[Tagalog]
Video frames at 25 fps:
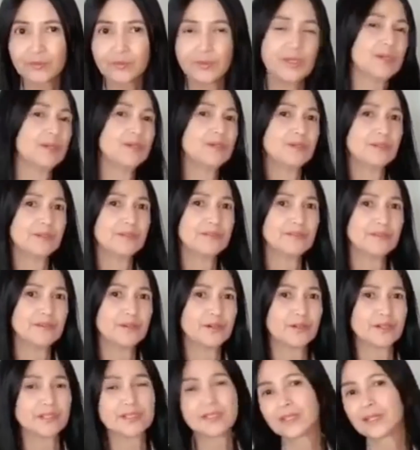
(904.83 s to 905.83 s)
below, of
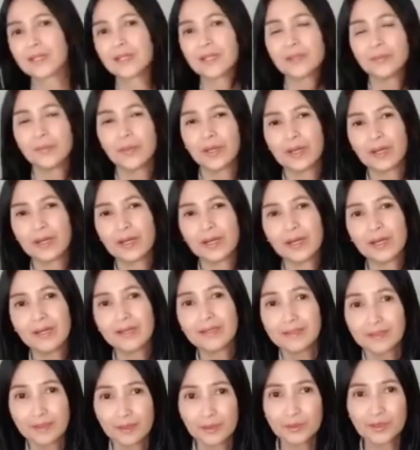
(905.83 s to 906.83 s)
course, para
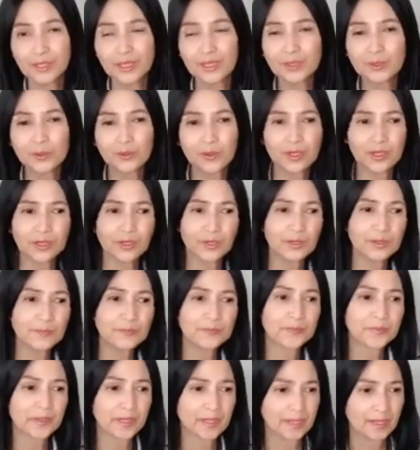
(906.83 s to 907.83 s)
sagutin ko kayo.
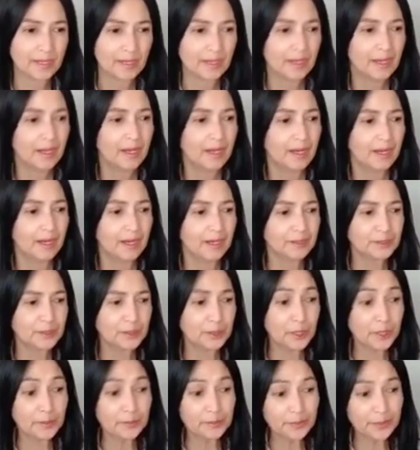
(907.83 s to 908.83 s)
At
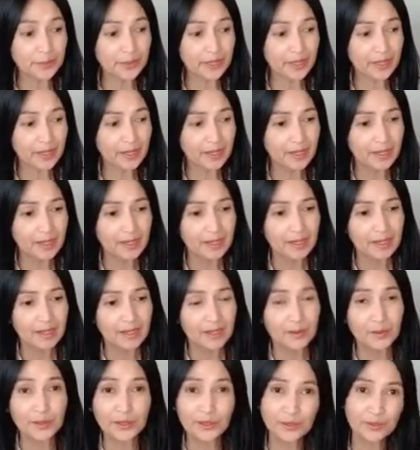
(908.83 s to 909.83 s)
syempre,
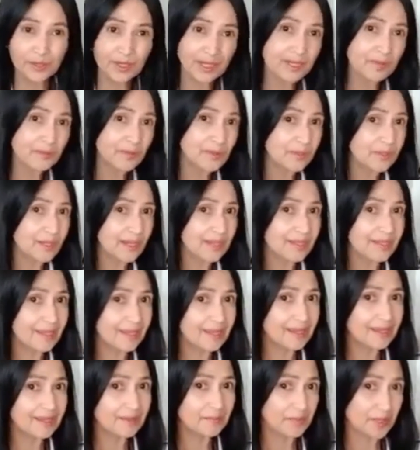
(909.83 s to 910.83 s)
Huwag niyo kalimutan na
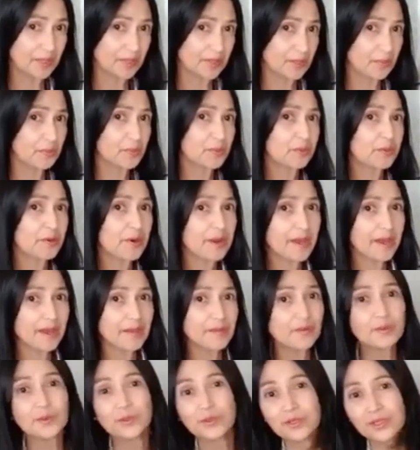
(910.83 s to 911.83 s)
mag-subscribe
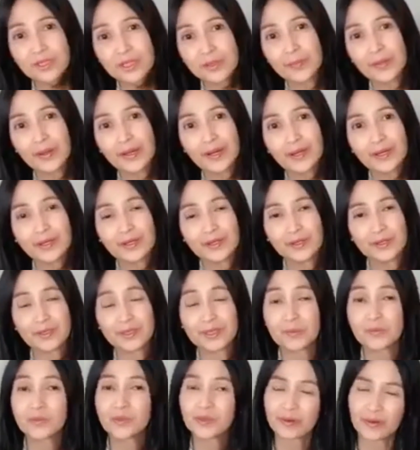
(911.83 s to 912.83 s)
kung hindi pa kayo
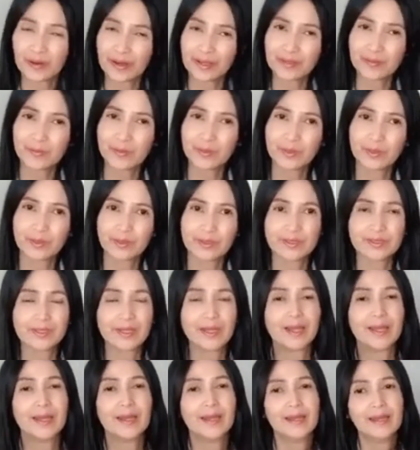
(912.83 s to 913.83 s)
subscribers.
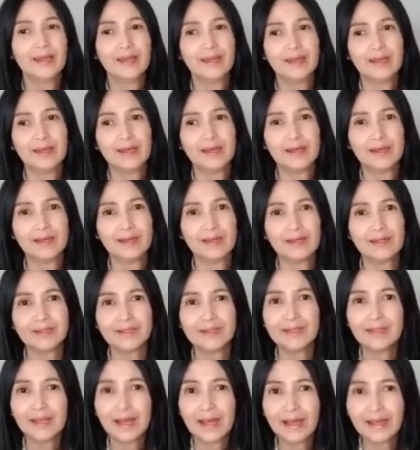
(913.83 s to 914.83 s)
Uh,
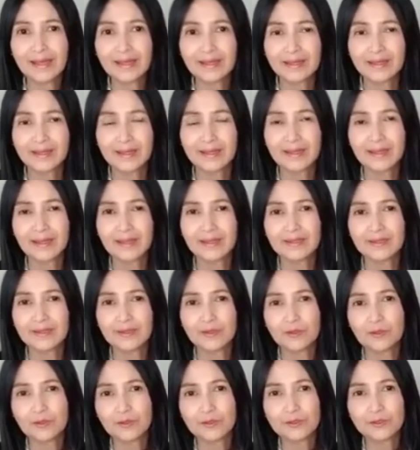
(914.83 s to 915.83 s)
like and
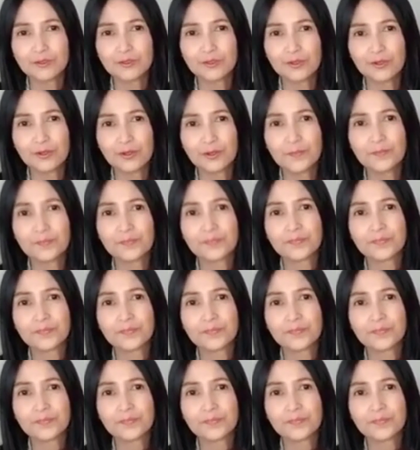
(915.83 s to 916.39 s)
also